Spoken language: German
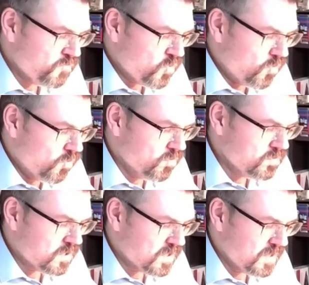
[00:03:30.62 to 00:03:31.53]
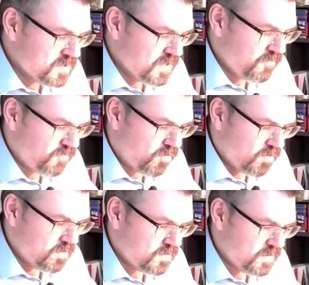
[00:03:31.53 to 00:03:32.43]
Und dann gibt es den RV.
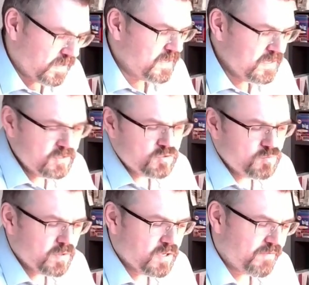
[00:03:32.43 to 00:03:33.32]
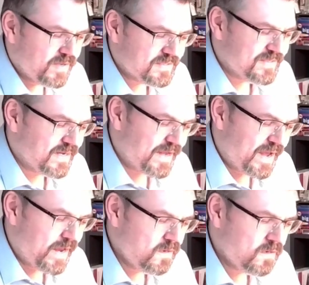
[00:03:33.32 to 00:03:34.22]
Der I ist üblicherweise sehr
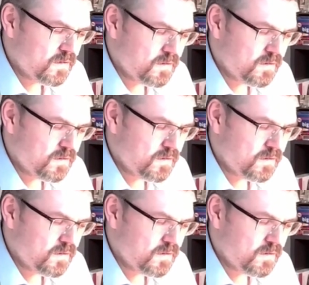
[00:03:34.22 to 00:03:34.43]
klein.